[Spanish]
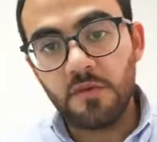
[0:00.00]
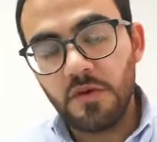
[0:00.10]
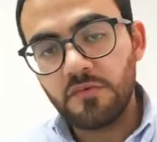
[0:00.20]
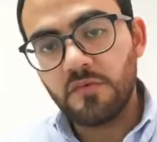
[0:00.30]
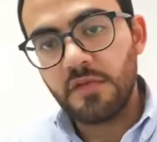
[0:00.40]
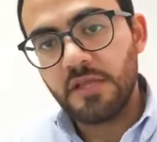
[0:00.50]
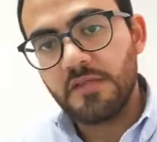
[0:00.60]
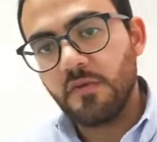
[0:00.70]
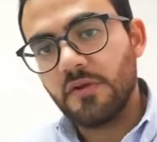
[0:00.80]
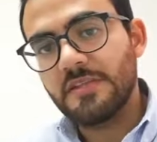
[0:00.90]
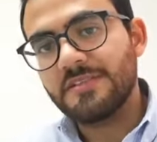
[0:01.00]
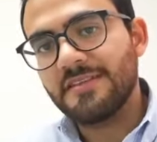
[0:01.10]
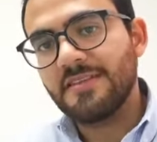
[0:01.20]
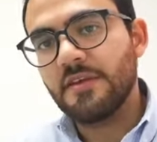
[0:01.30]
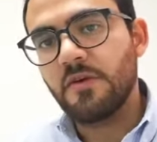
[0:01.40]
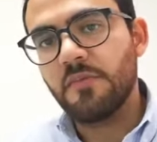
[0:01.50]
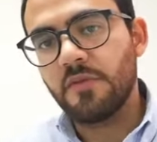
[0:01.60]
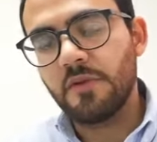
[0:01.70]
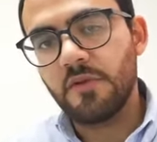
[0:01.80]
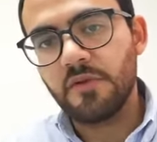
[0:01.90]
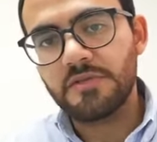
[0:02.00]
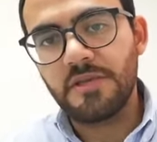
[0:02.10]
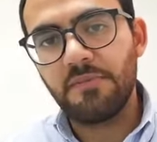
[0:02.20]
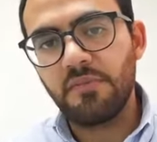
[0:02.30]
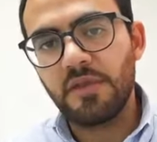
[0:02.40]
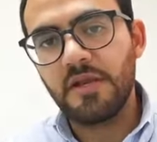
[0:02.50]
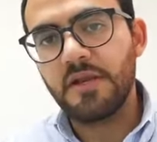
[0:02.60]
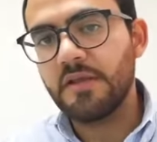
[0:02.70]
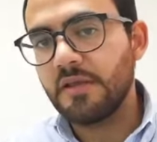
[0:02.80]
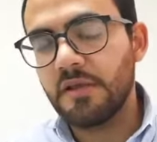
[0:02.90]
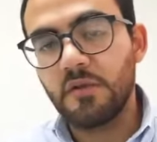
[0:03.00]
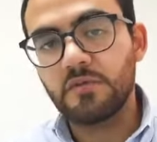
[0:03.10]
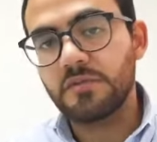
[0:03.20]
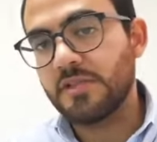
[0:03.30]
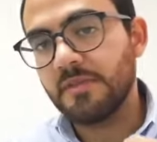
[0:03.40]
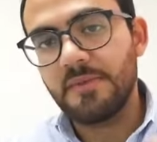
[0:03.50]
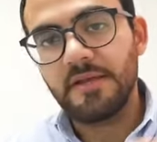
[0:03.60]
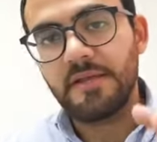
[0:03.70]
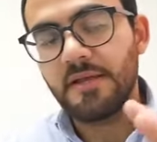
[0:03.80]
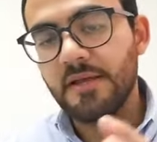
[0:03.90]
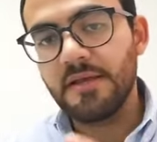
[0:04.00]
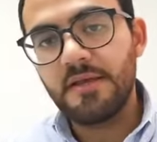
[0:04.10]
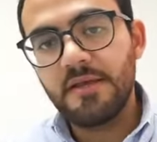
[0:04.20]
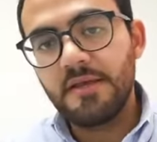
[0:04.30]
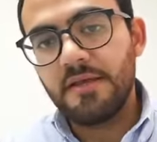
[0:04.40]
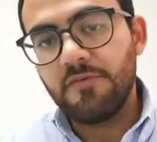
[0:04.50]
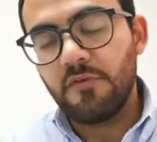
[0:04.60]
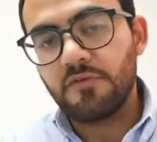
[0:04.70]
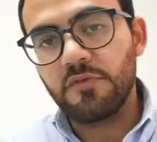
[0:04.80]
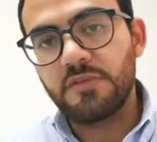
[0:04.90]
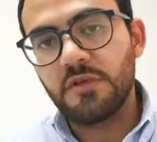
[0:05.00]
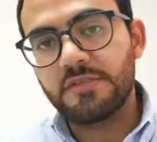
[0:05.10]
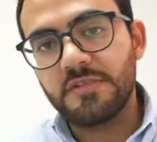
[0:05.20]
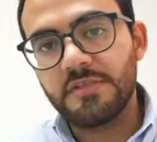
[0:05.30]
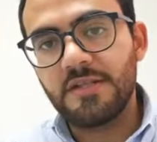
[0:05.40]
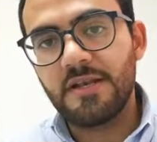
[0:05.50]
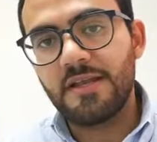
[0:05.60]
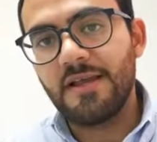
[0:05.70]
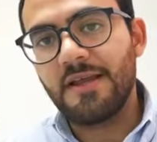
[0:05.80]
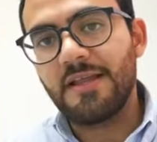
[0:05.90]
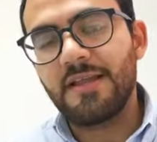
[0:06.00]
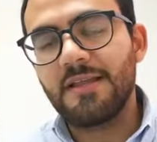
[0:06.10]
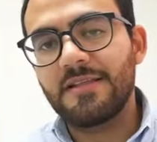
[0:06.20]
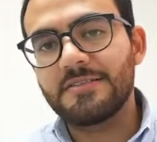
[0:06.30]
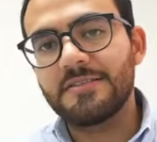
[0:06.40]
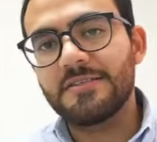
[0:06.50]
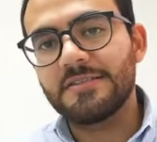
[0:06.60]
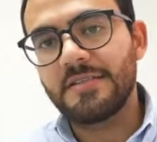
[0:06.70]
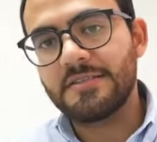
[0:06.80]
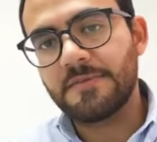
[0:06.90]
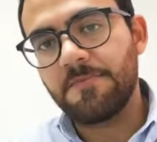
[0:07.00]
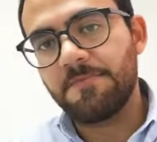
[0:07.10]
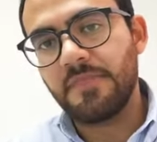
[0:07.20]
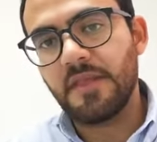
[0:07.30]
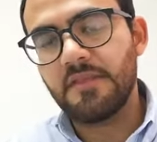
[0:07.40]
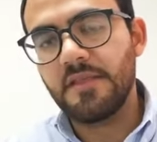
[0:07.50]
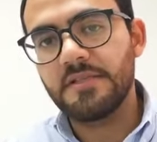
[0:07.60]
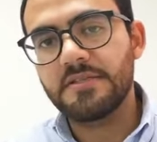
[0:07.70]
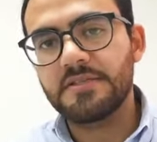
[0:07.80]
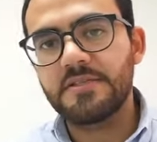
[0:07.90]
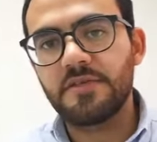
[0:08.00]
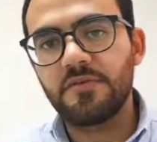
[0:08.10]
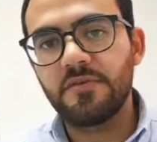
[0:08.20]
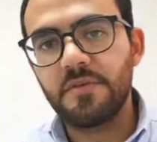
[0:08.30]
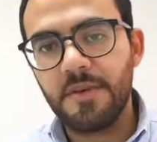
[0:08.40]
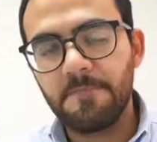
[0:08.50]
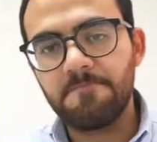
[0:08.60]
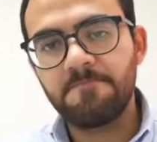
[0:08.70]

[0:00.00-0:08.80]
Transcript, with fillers: con la autoridad, con el SAT y con proveedores que pudieran, incluso hasta de manera fortuita occidental, caer en las listas del 69B.